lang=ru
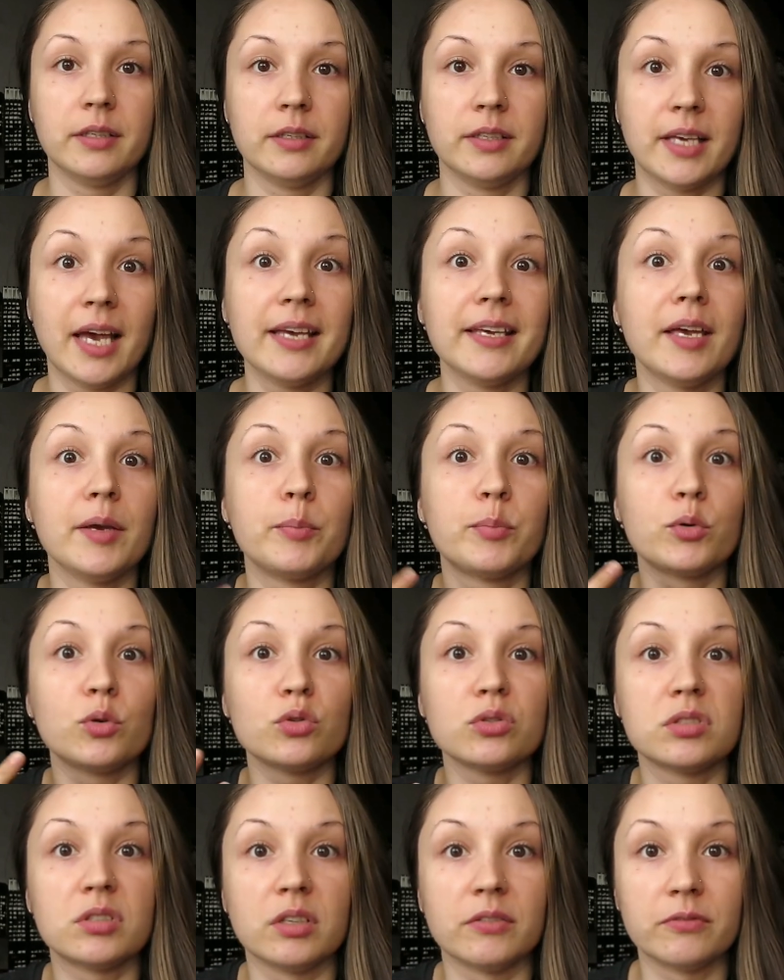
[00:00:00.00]
я ей
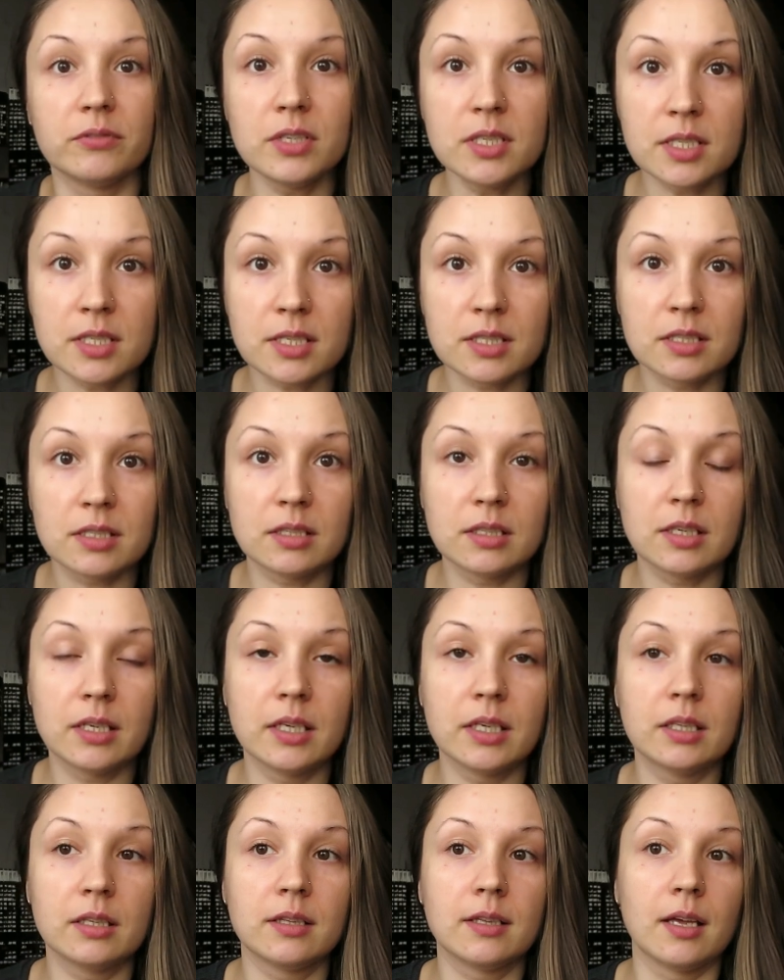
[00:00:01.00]
просто высказала
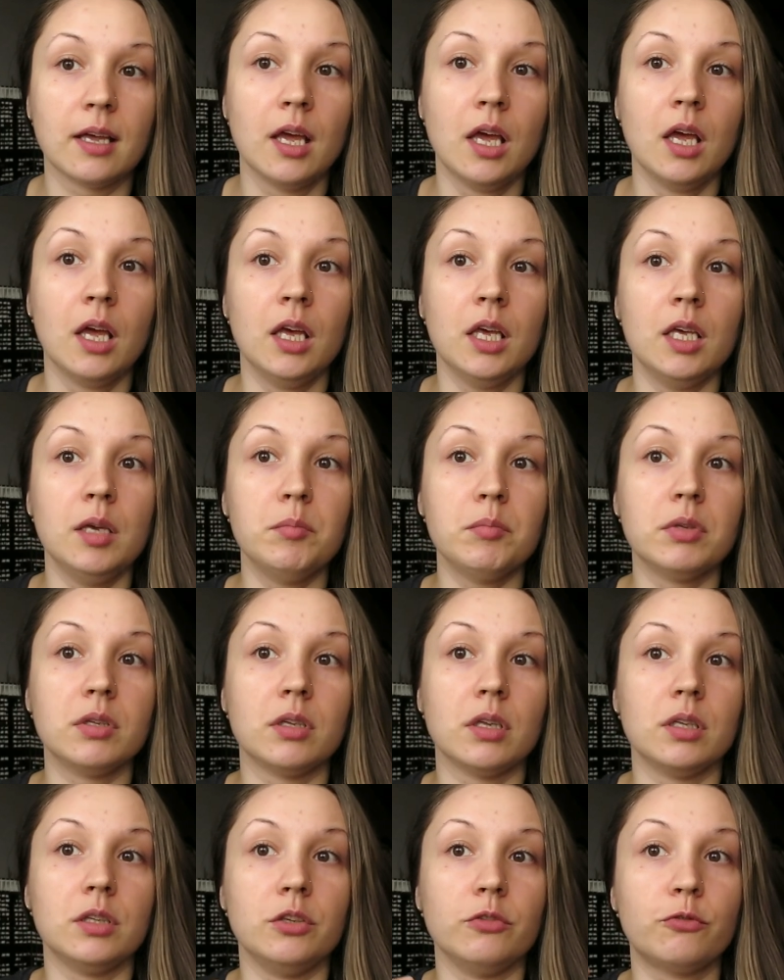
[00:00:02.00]
это
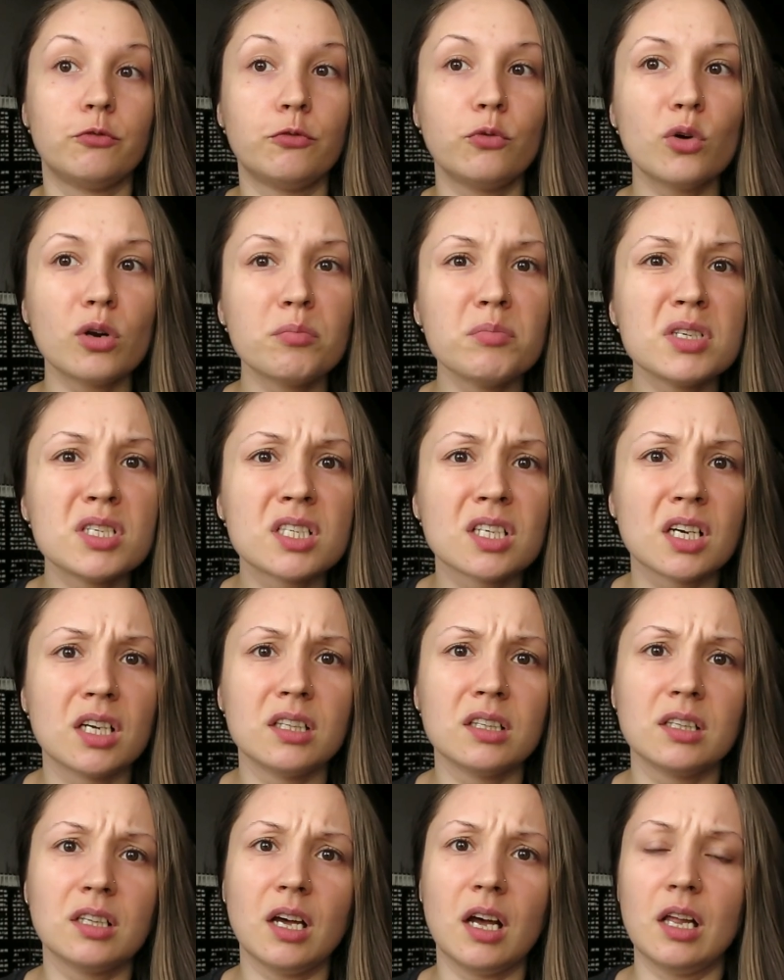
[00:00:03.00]
именно не в форме
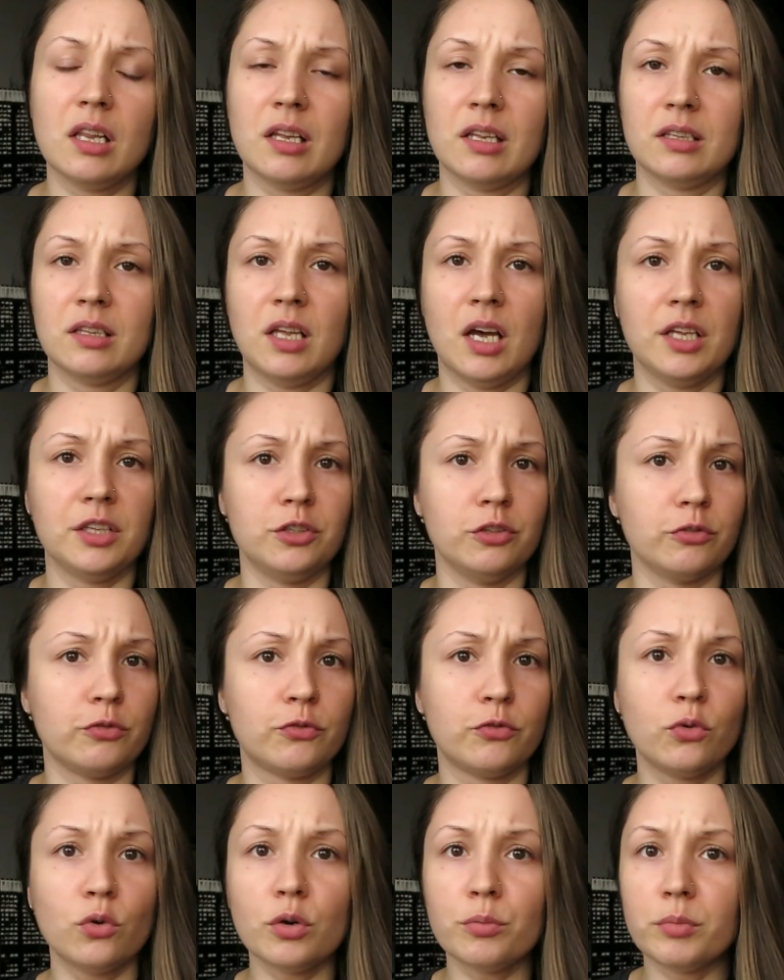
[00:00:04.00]
скандала, да, не в
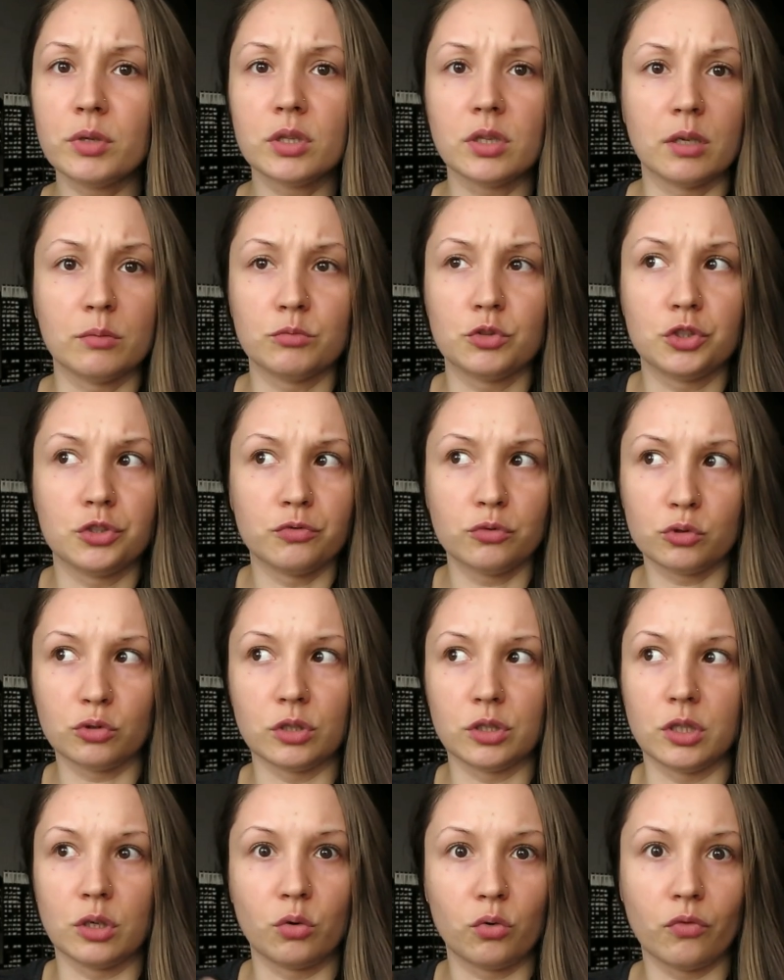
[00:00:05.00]
форме там
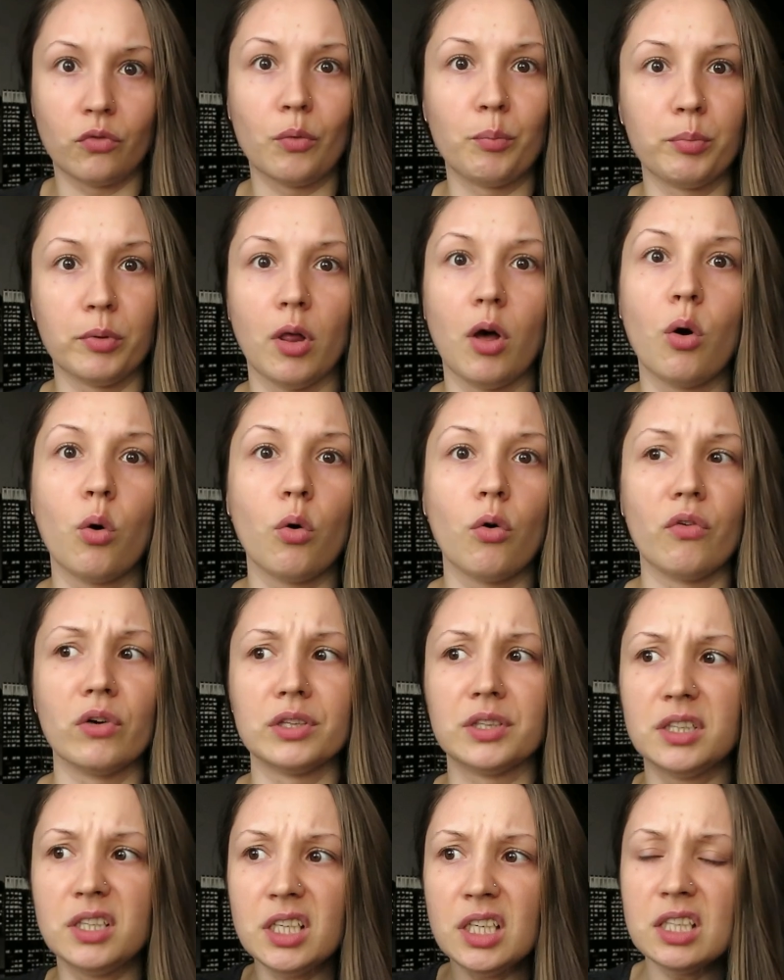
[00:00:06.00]
чего-то такого
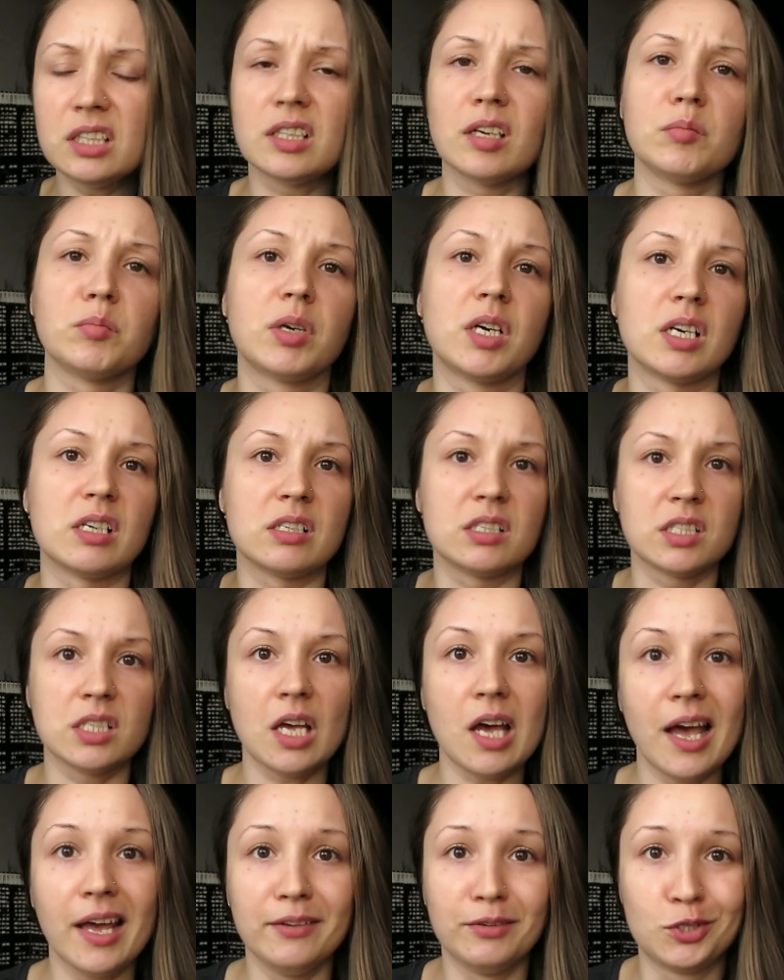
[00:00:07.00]
плохого, ты там
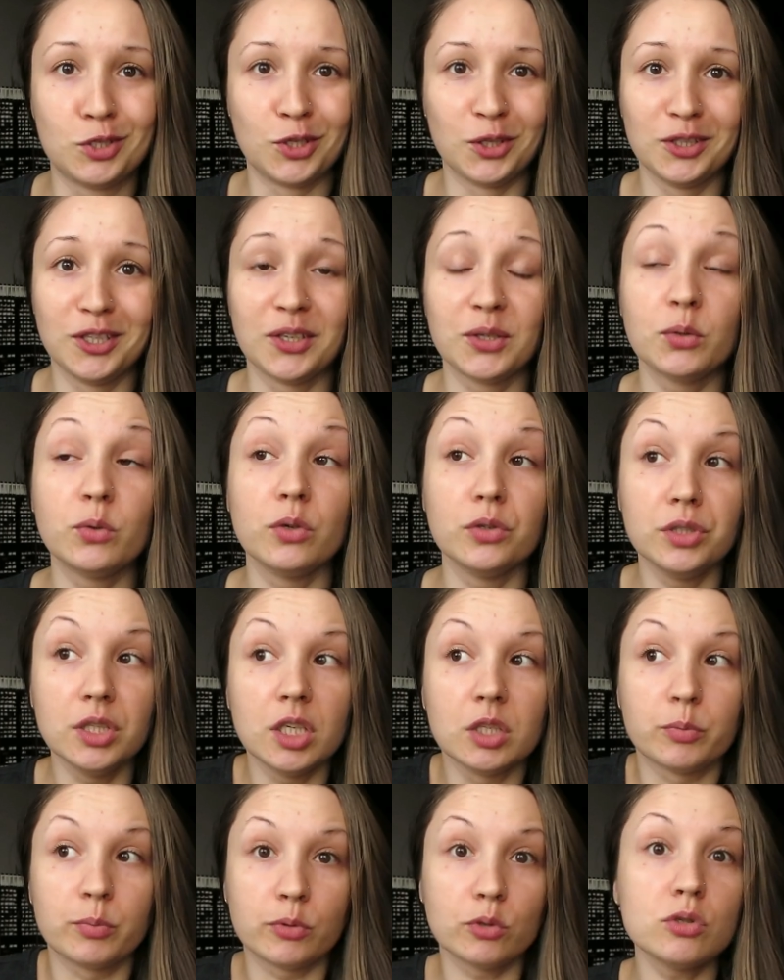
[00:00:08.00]
коза и все такое,
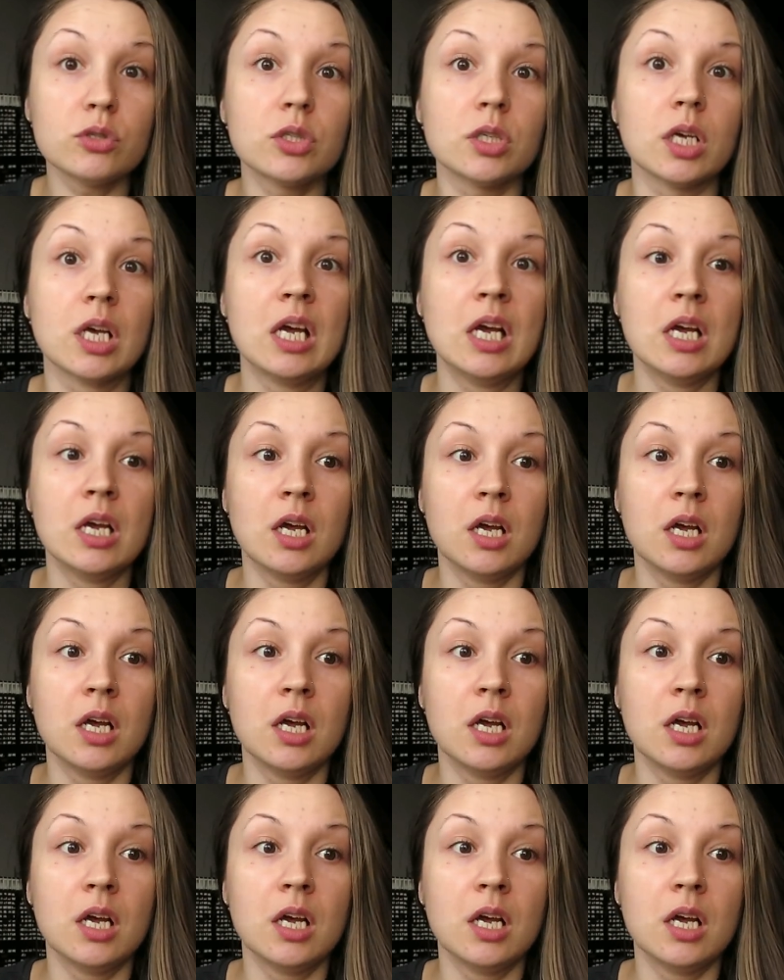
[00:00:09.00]
нет, просто